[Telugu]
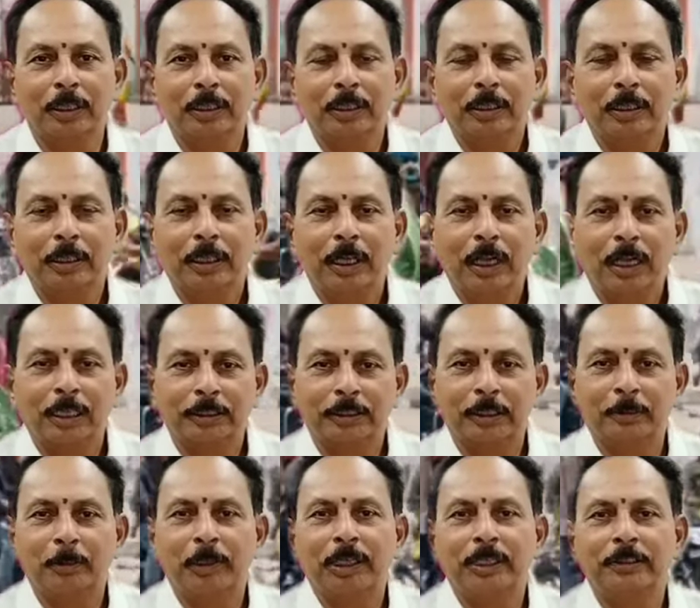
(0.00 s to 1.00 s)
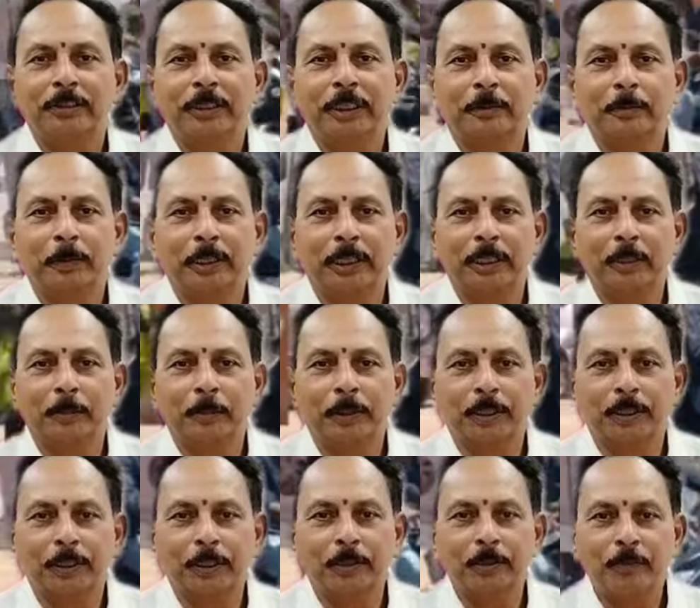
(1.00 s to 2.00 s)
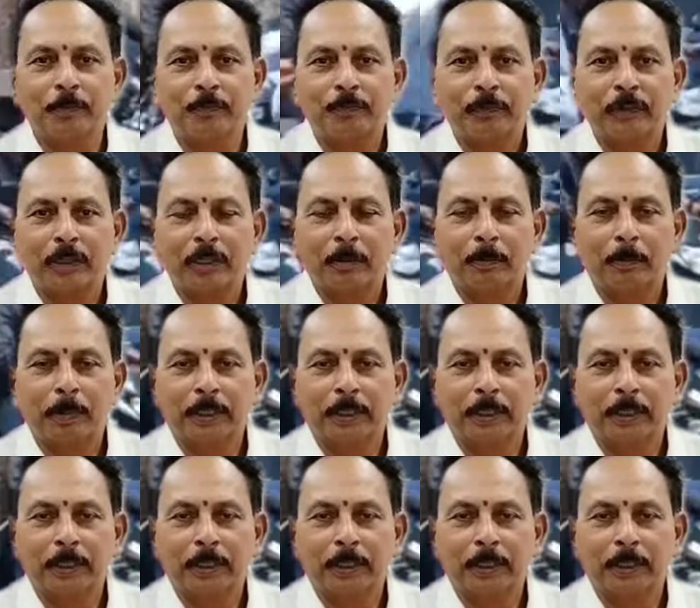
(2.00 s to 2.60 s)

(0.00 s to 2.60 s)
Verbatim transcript: జిల్లాలో నలభై ఒక్క డిగ్రీలకు పైగా టెంపరేచర్